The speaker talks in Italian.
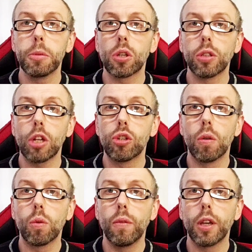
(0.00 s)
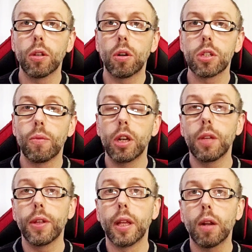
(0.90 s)
sondaggi con cui vi chiedo cosa volete
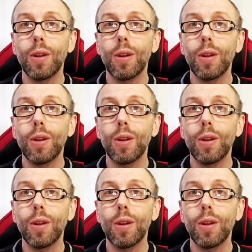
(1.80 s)
vedere.